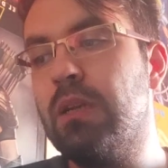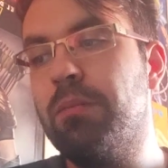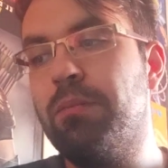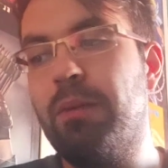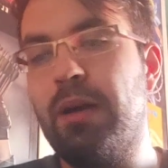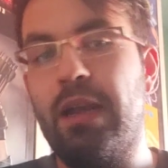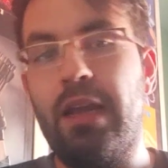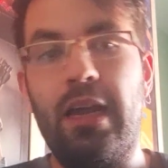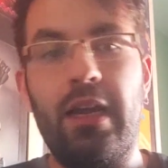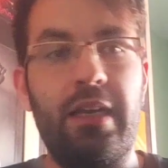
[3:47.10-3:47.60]

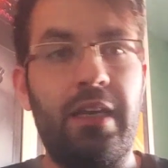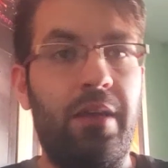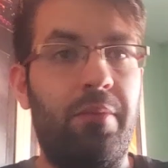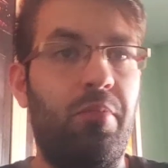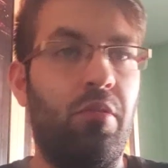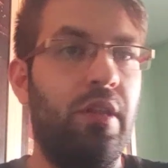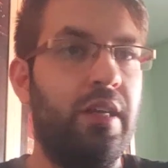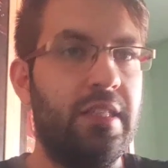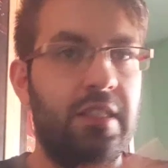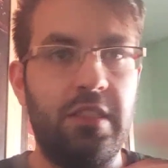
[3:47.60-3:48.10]
para que
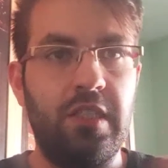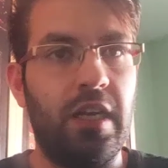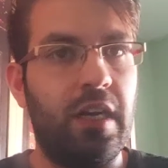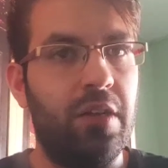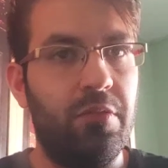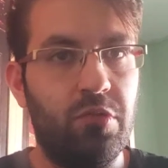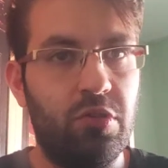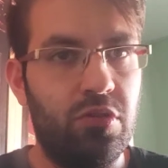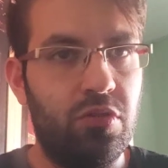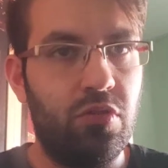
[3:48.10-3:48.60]
podáis
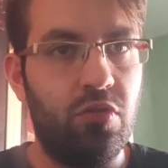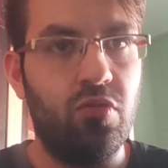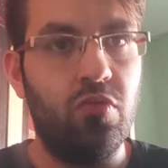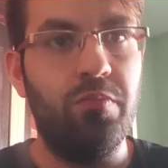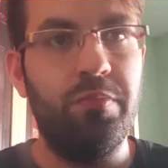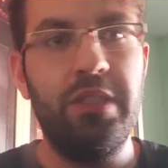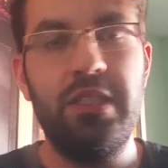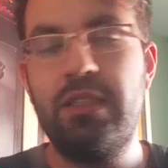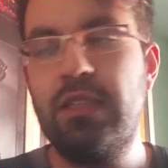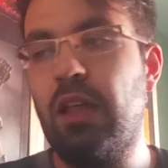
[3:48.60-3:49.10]
echarle vosotros
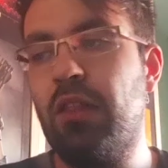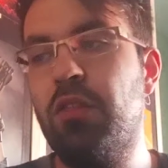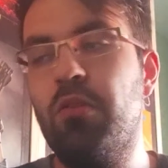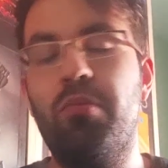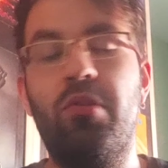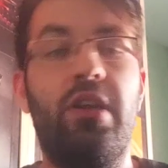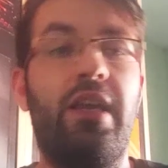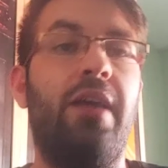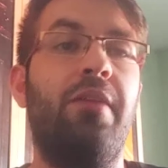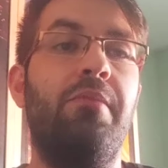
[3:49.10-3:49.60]
un vistazo
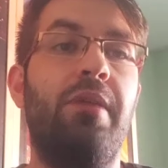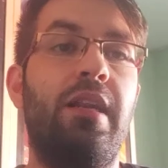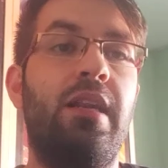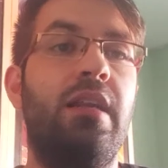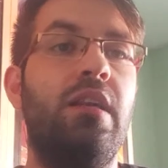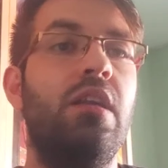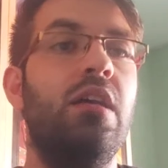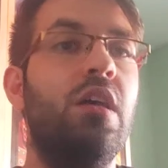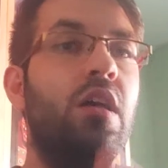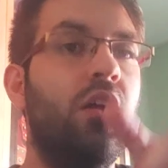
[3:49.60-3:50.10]
porque ahí
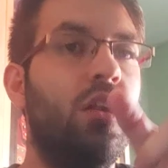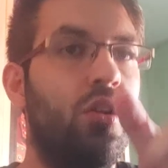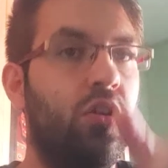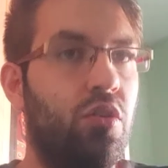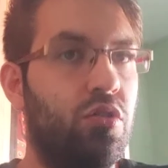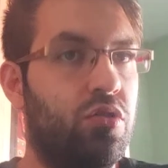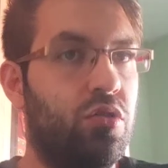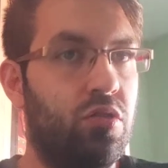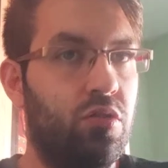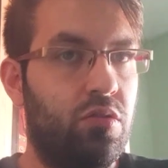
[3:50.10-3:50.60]
vienen
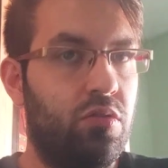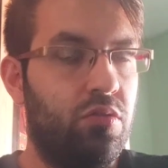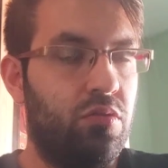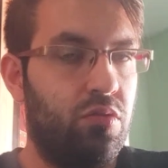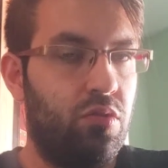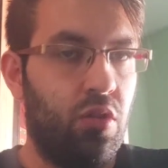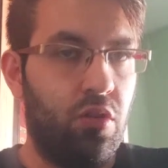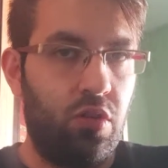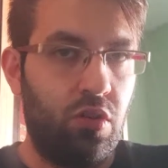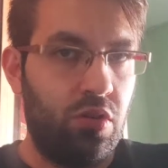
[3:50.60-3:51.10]
los,
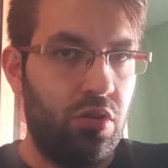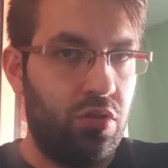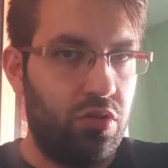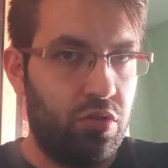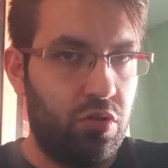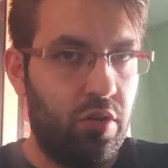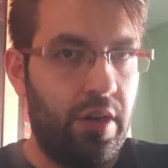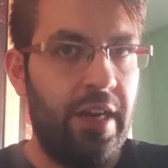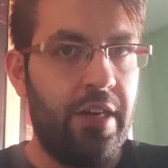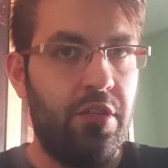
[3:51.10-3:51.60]
todos
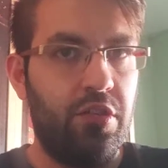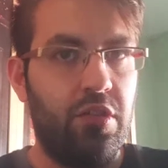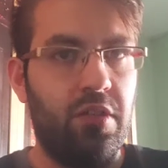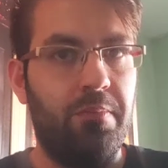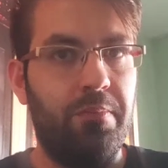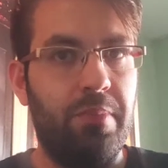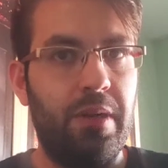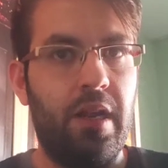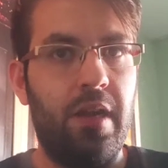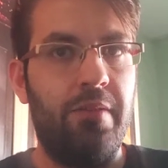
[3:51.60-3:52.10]
los horarios,
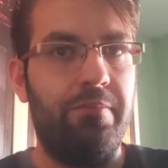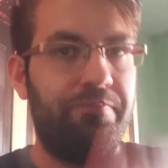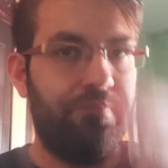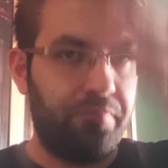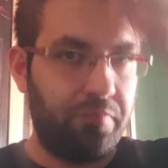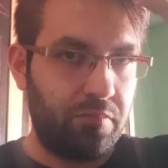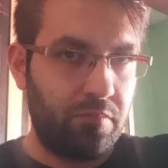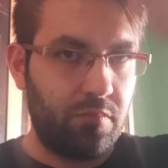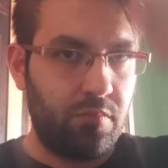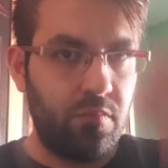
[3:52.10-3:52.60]
en plan
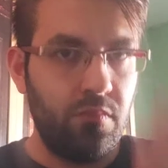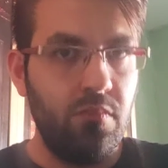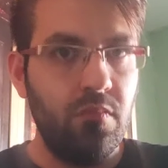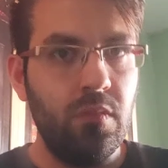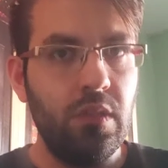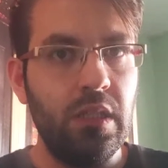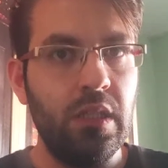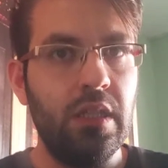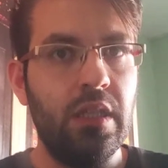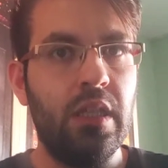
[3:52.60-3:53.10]

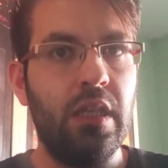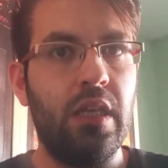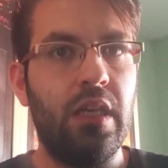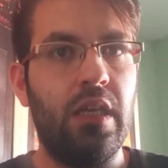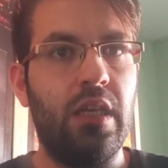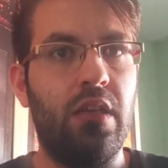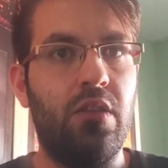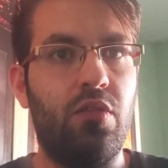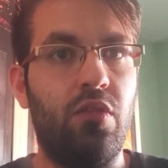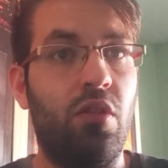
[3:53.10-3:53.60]

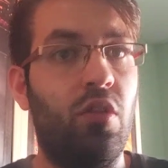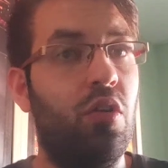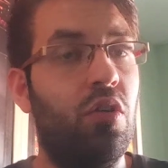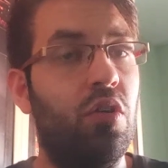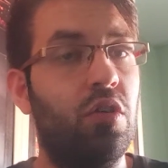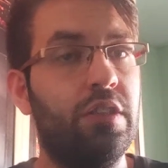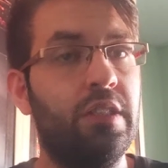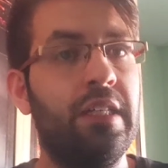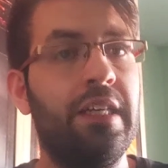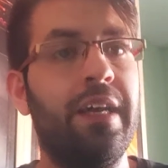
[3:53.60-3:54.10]
de todos
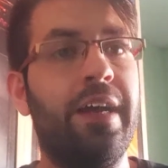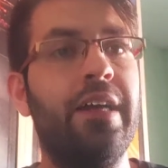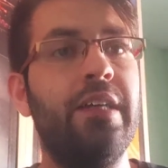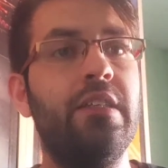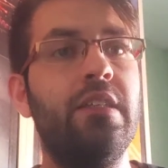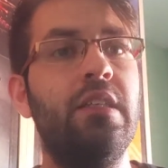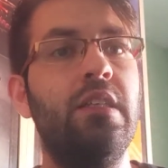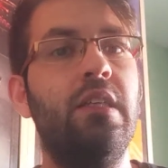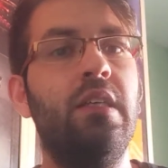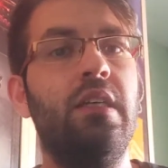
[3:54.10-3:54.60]
los
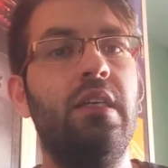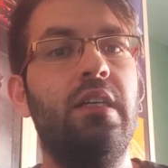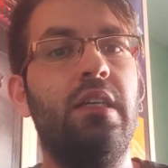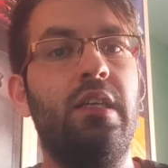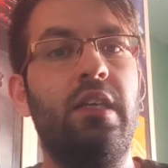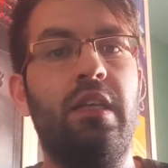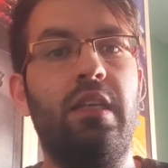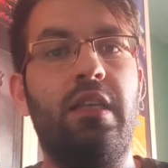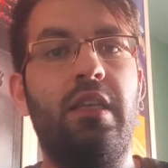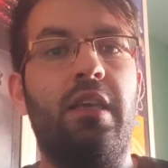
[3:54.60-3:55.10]
días
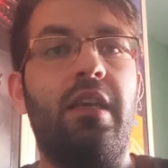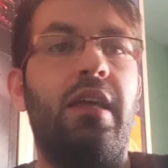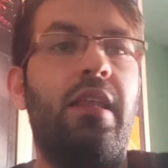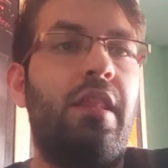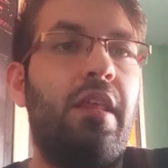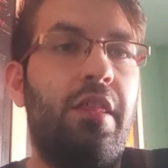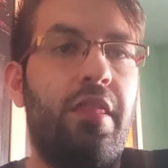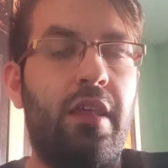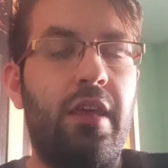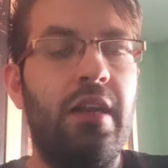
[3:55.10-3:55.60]
y te
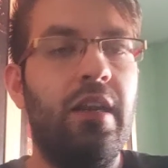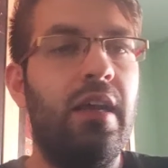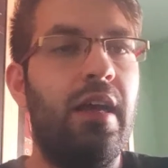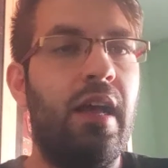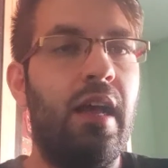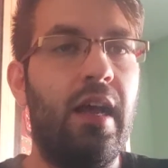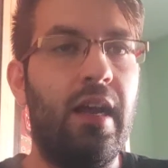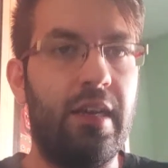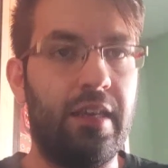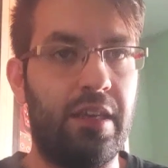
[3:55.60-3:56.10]
dicen
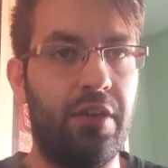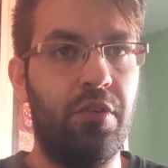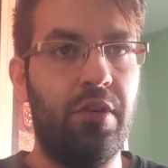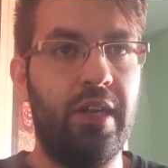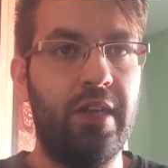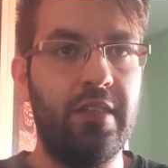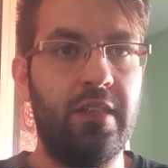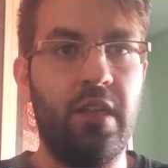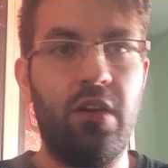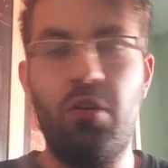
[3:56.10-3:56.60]
a qué
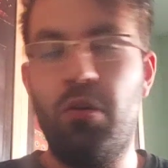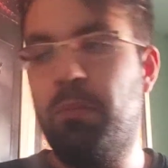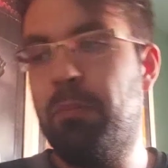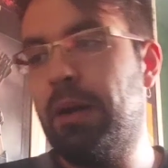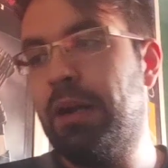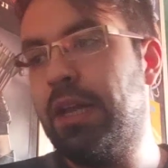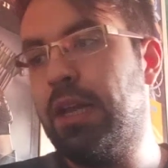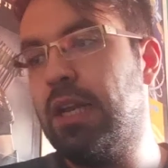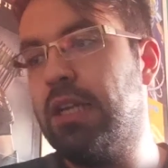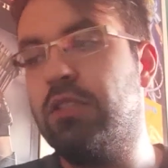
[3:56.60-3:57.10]
hora están los
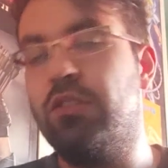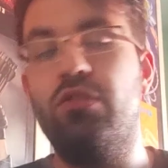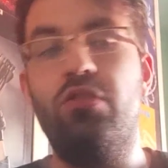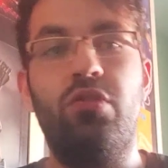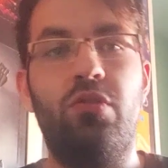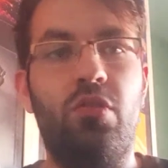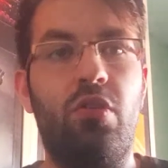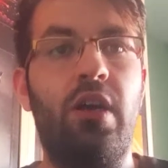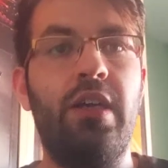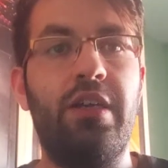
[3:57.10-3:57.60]
paneles.
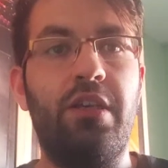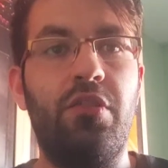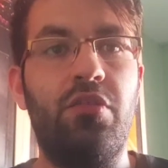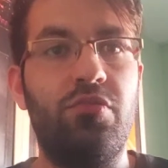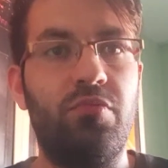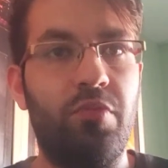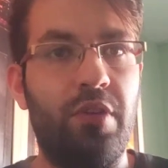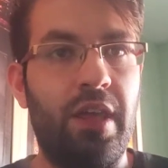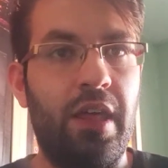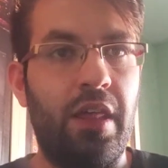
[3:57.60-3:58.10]
Yo aquí os
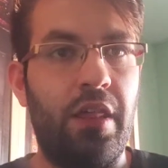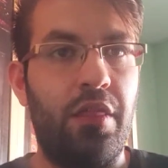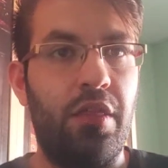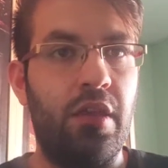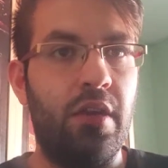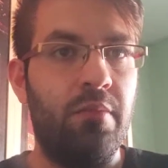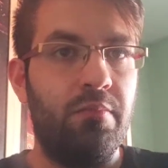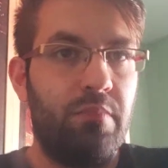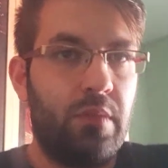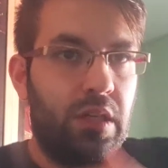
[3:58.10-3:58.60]
voy a
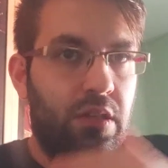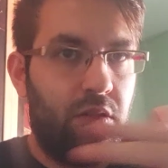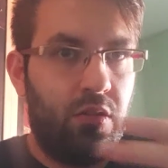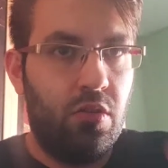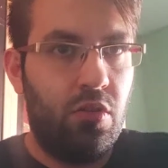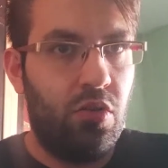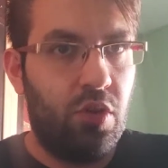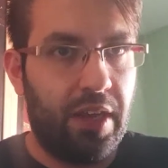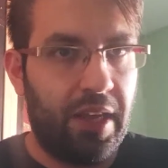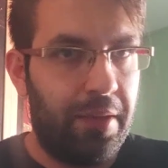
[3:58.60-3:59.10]
decir
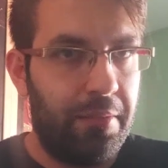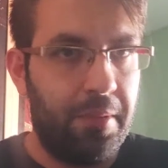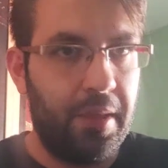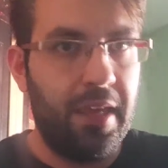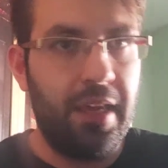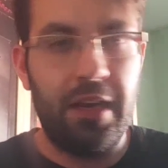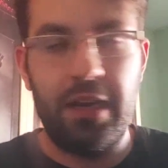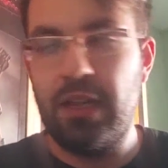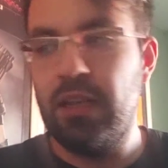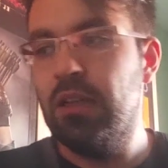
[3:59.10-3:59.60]
lo que
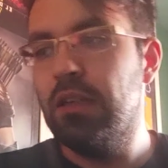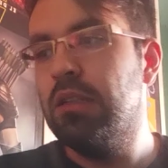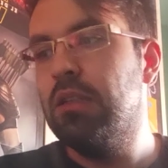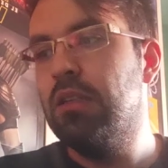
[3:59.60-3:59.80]
viene,